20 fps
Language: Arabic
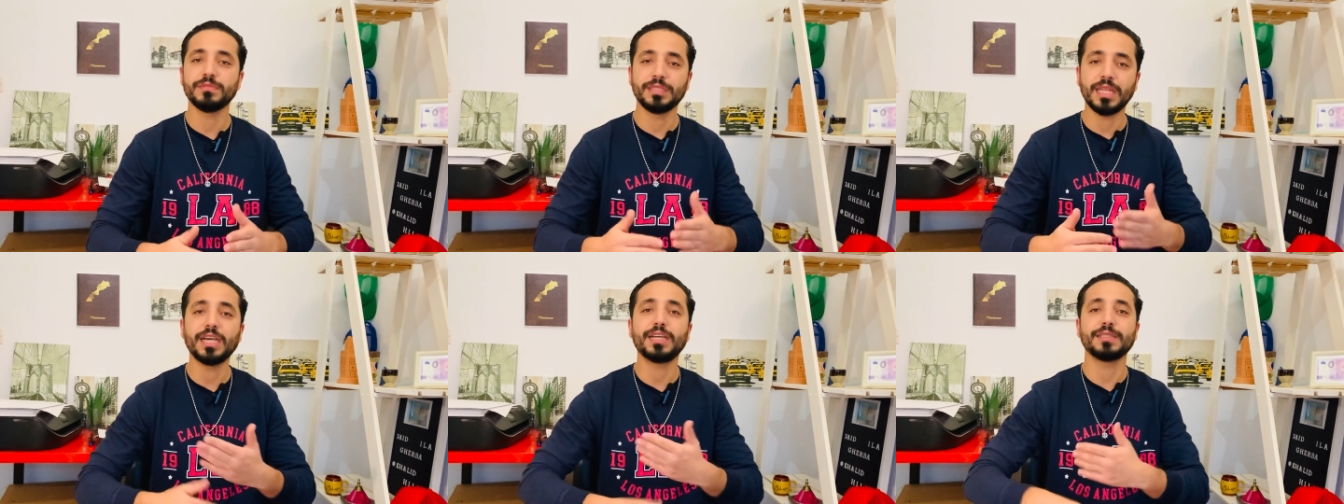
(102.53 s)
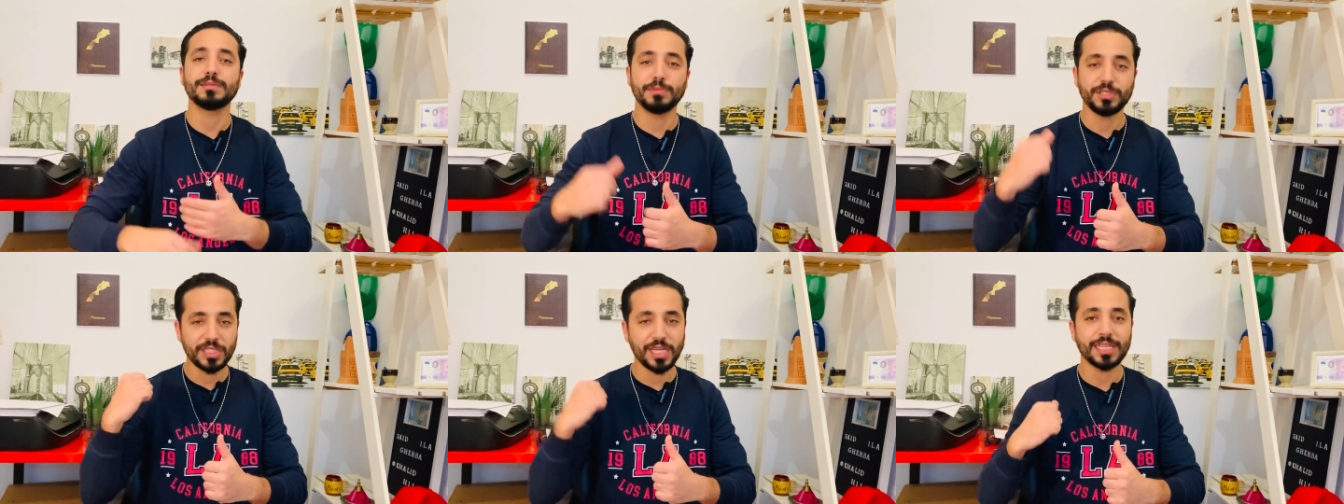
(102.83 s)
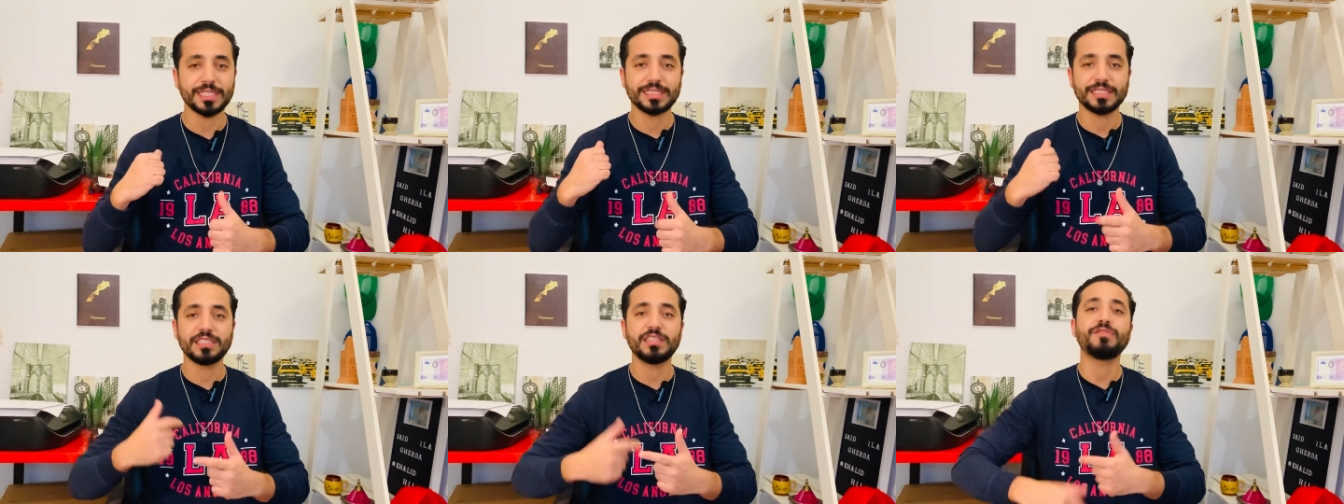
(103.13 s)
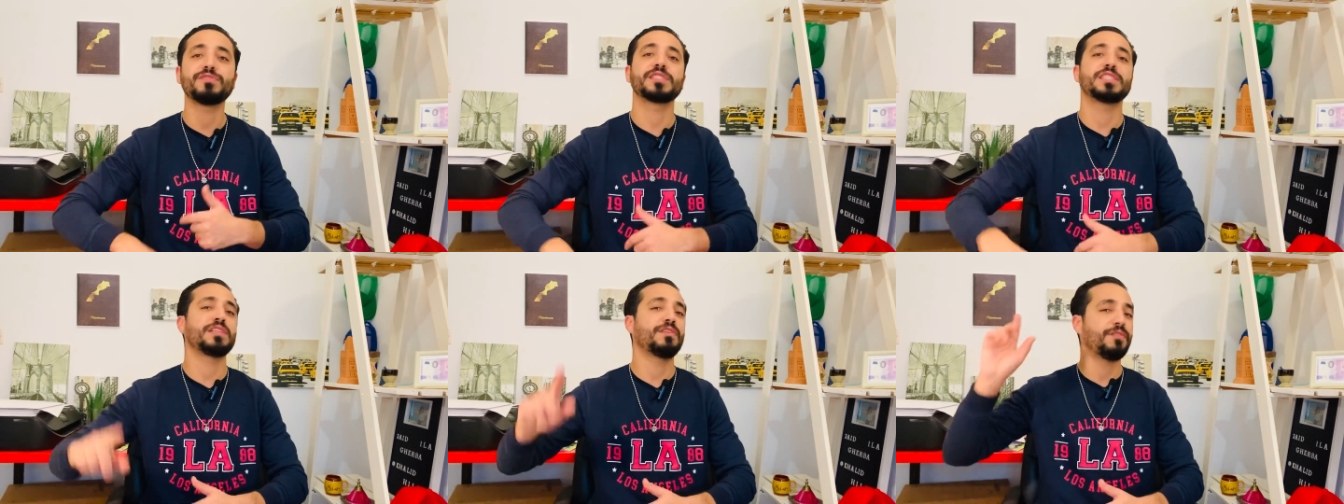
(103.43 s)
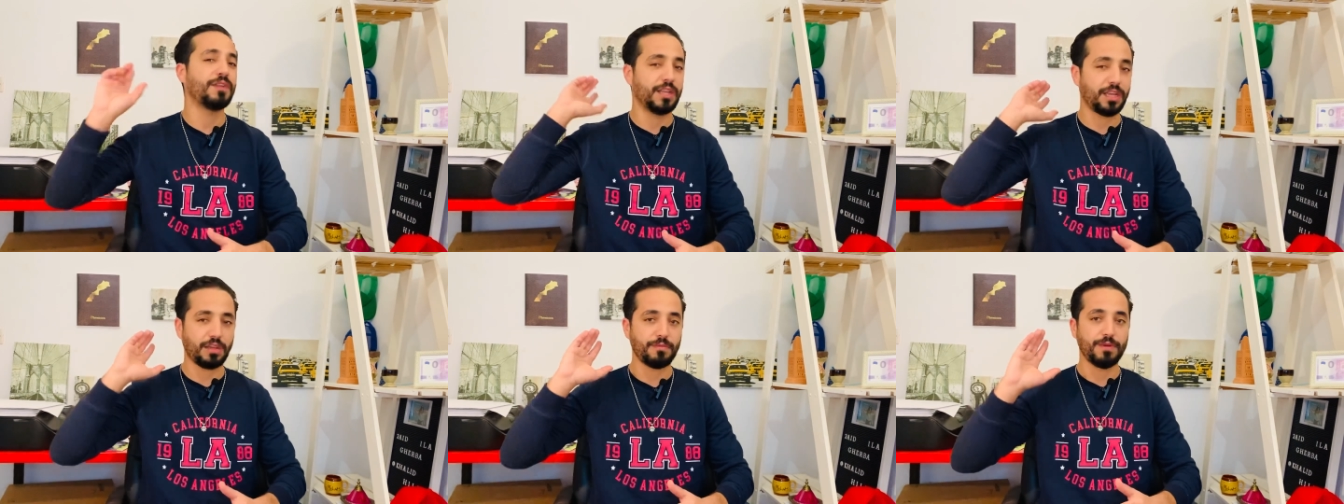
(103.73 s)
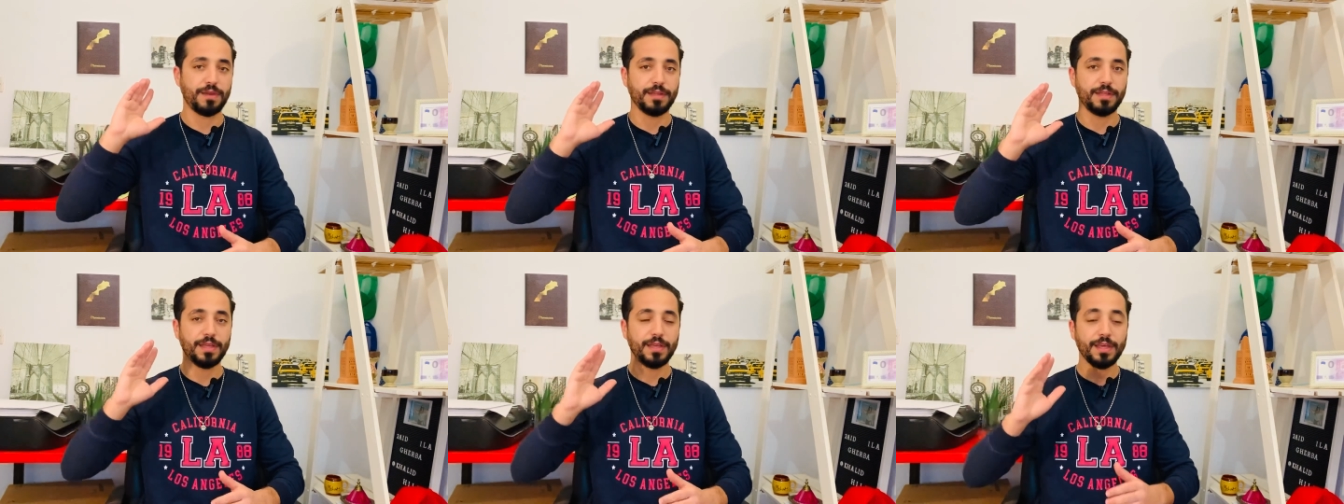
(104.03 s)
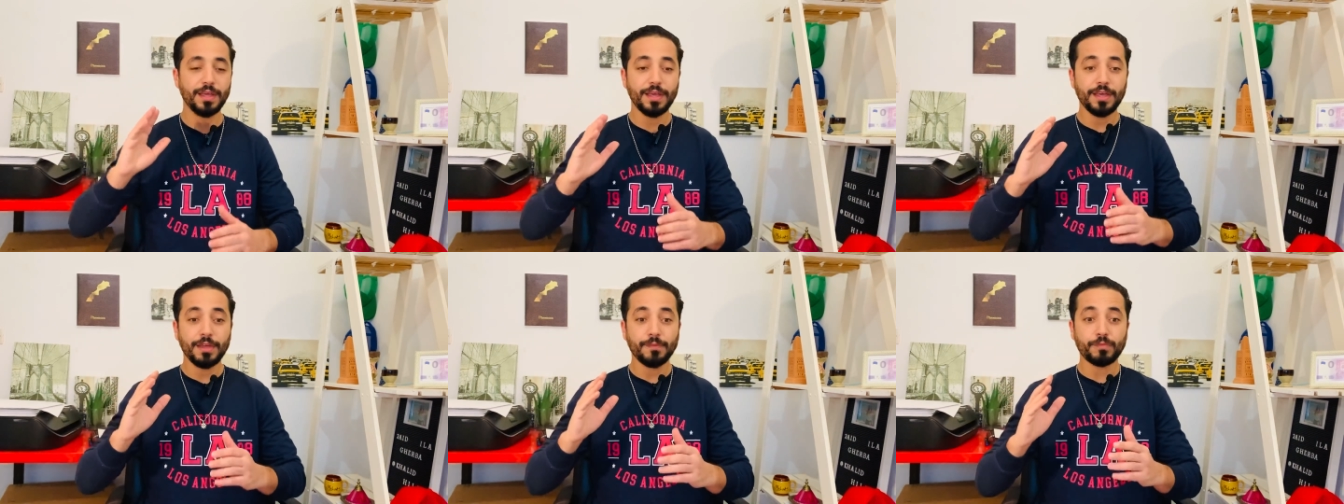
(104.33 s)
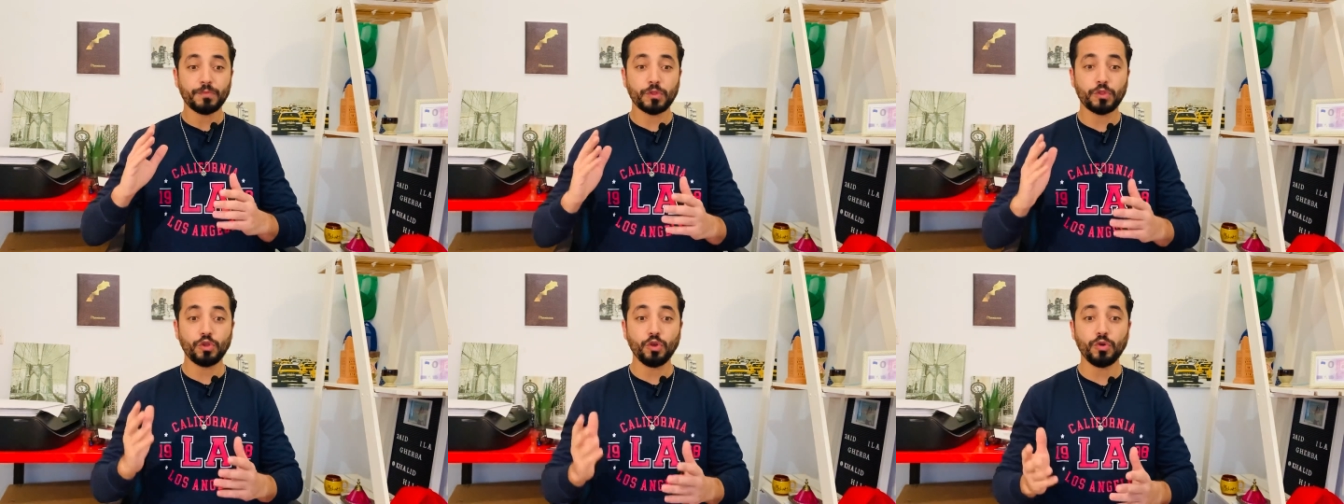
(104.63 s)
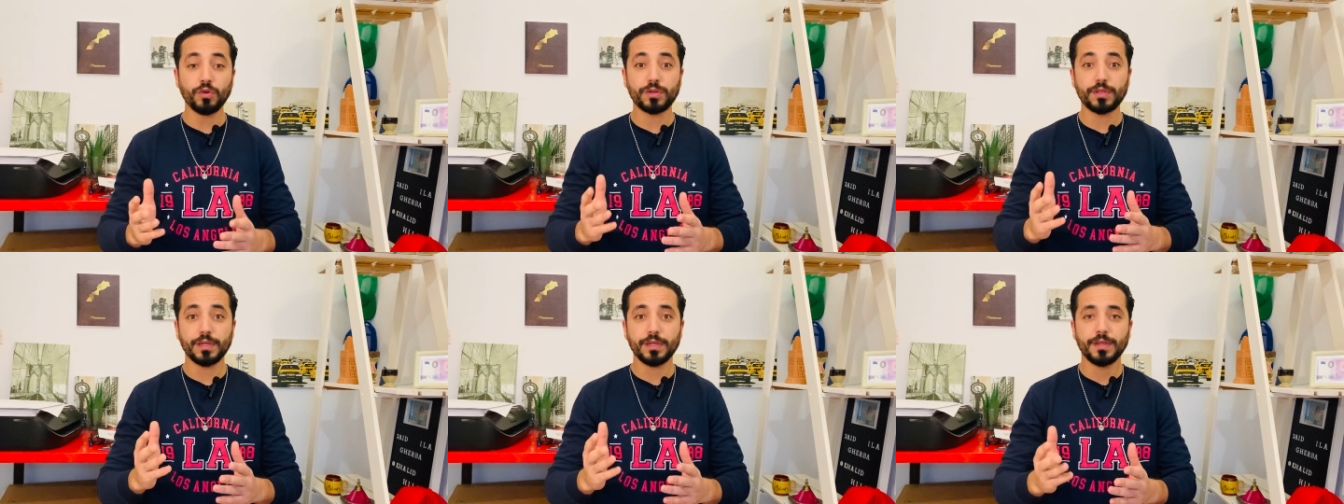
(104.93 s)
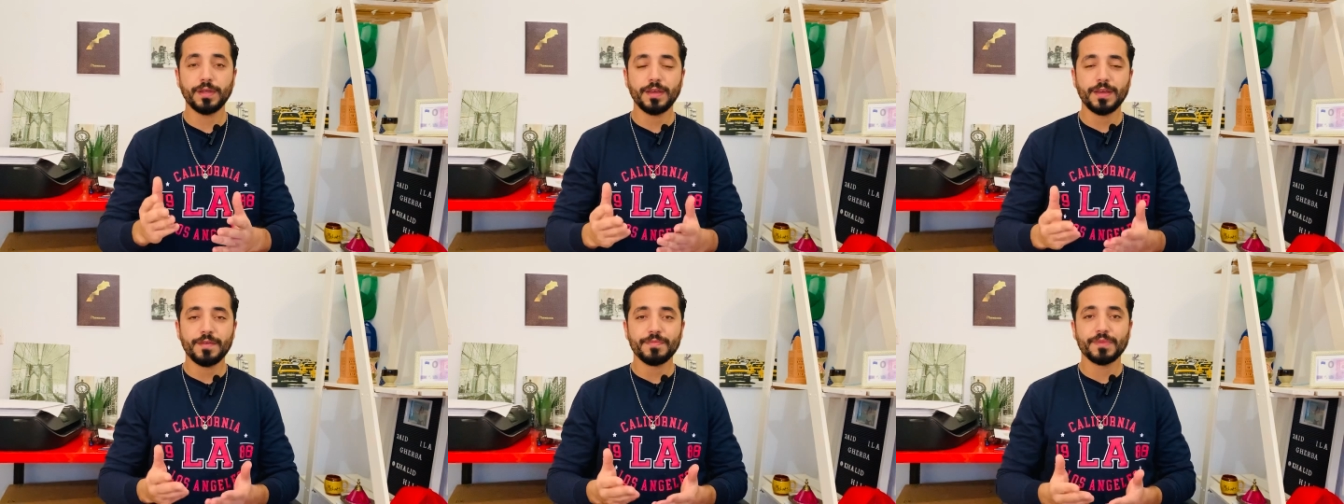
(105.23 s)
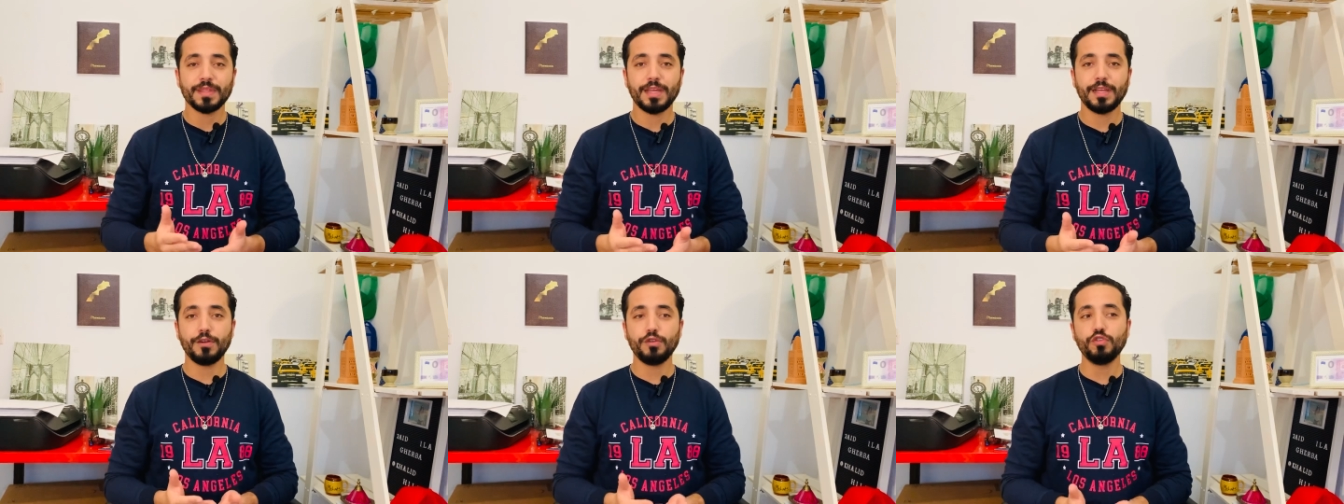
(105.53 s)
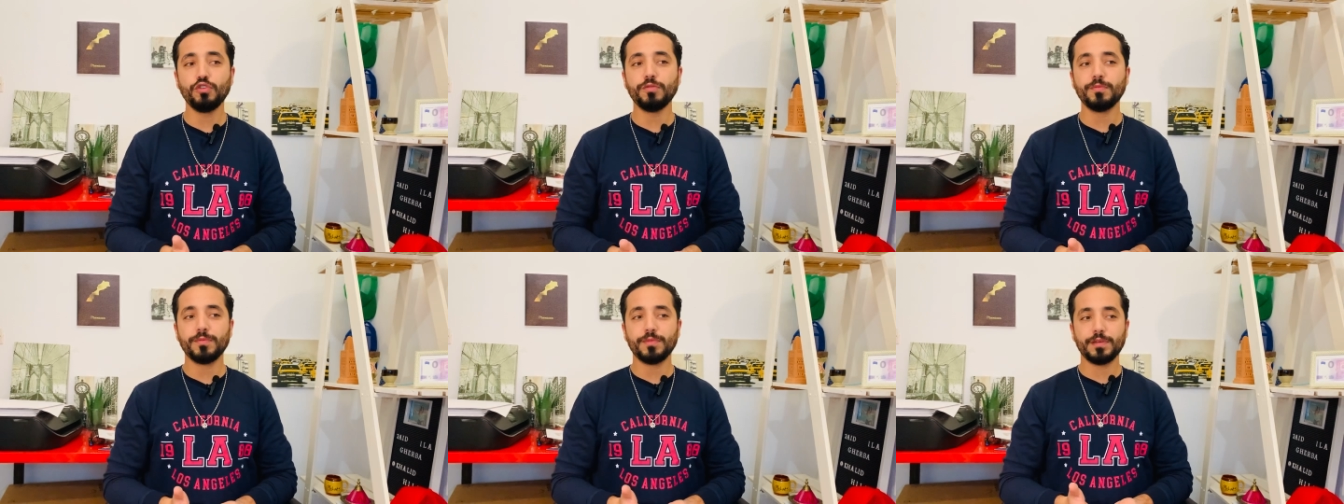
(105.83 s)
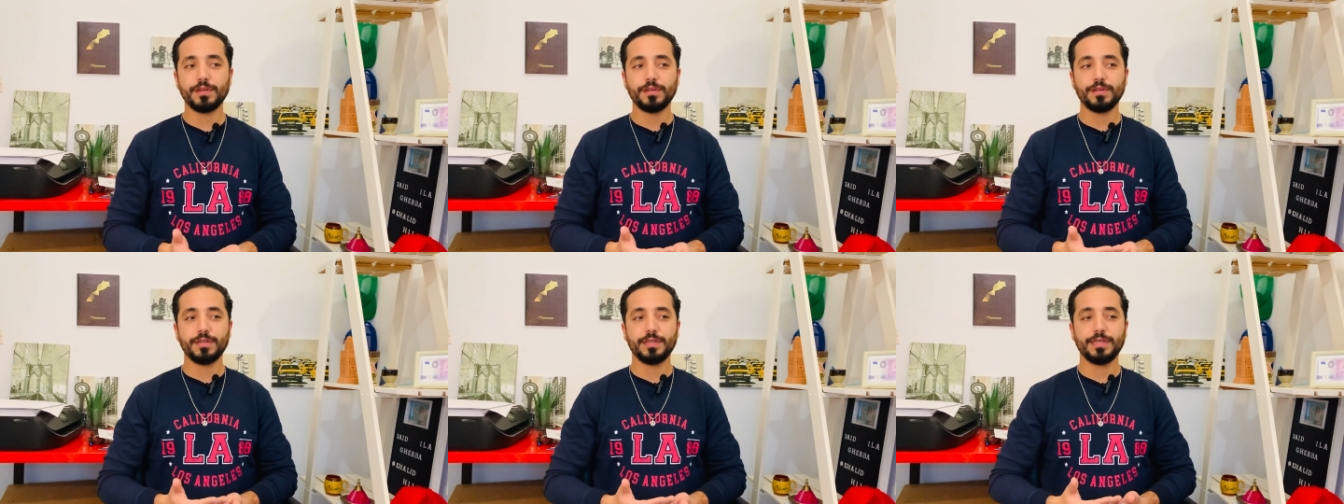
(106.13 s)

ذاك ماشي هذا الصيف الصيف اللي قبل دونك اليوم